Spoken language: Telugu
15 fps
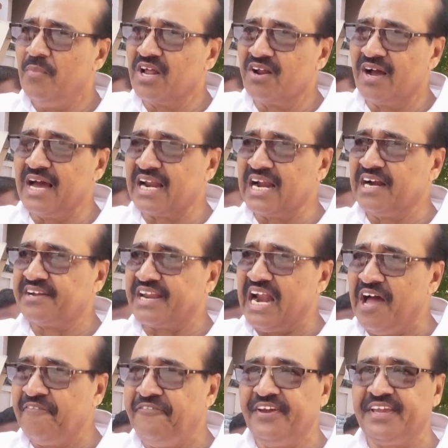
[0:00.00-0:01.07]
మనం కనుక
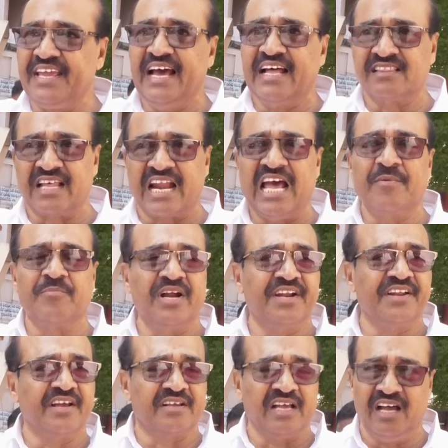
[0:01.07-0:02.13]
ట్రాఫిక్కి అంతరాయం
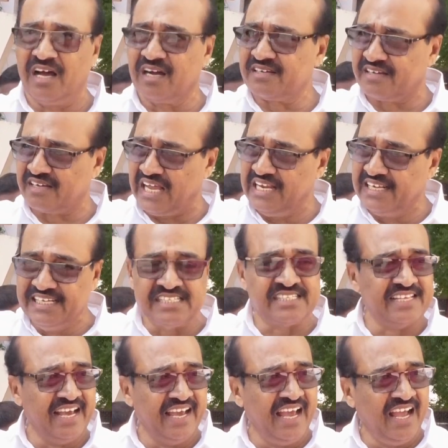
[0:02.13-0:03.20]
కట్టి
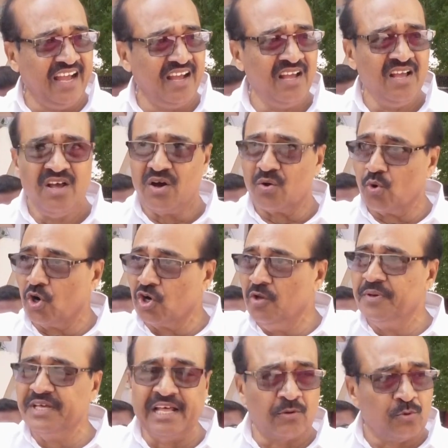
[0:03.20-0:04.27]
కలిగిస్తే రోడ్డు
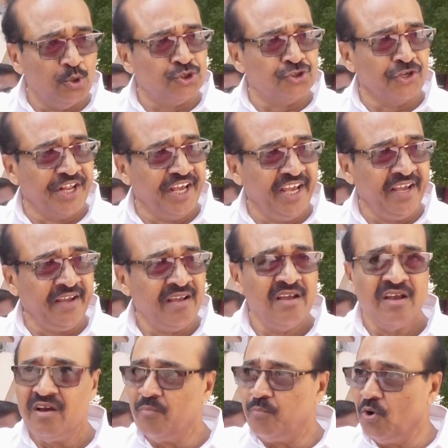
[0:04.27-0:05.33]
మీద కూర్చుని
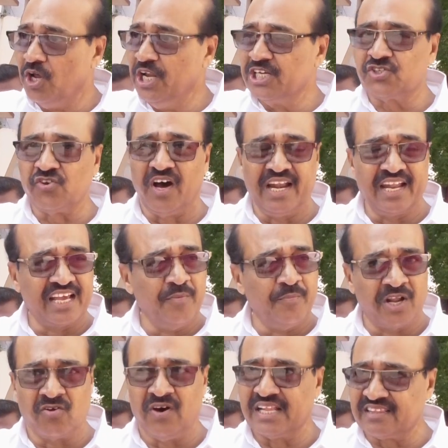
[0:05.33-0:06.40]
పోలీసు వాళ్ళకి
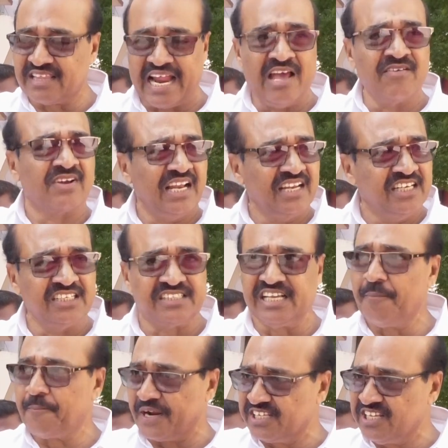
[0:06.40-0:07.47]
మనం అంతరాయం
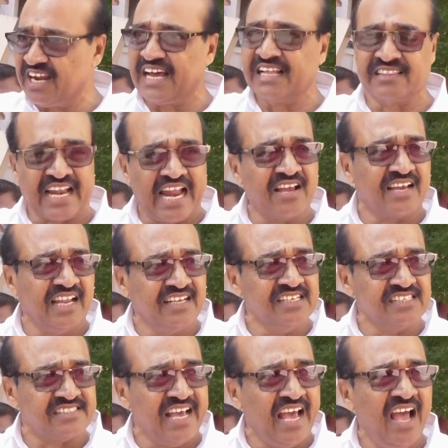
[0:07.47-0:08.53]
కలిగిస్తే ప్రజలకు అంతరాయం
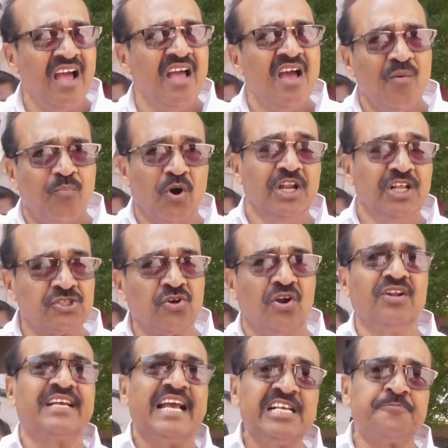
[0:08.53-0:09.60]
కలిగిస్తే పోలీసు
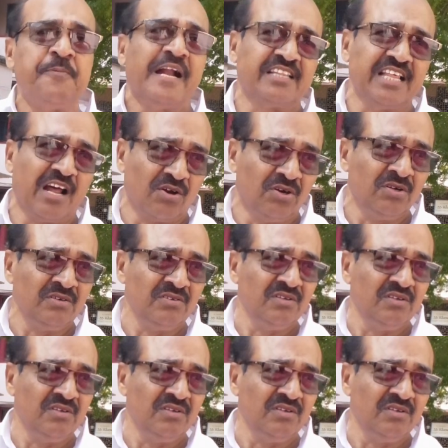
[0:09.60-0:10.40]
వాళ్ళు కేసు పెడతారు